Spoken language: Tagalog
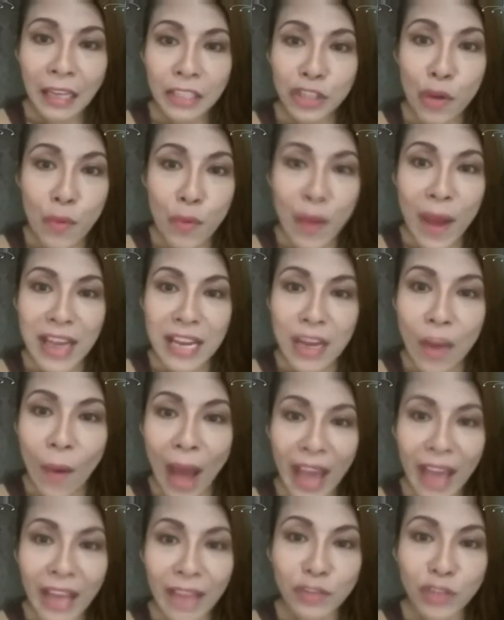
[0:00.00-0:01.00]
so right now
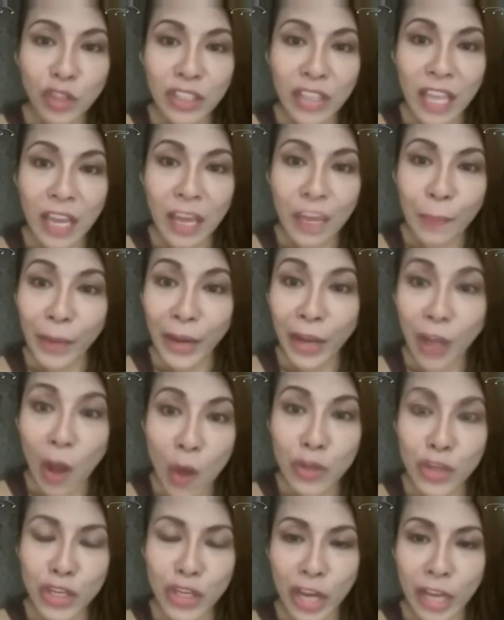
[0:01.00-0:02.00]
I have to take a
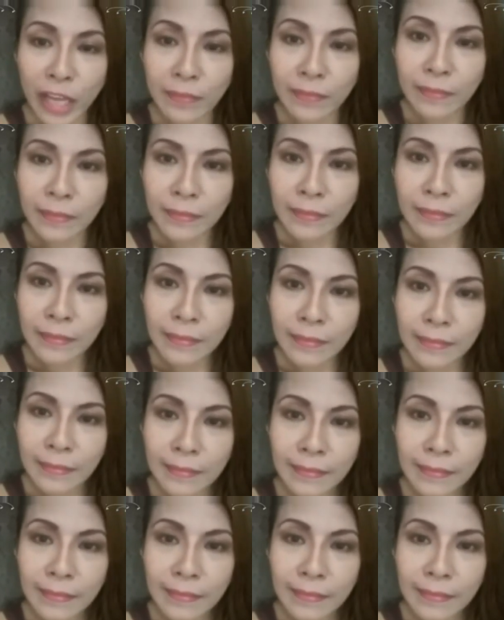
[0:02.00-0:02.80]
precaution.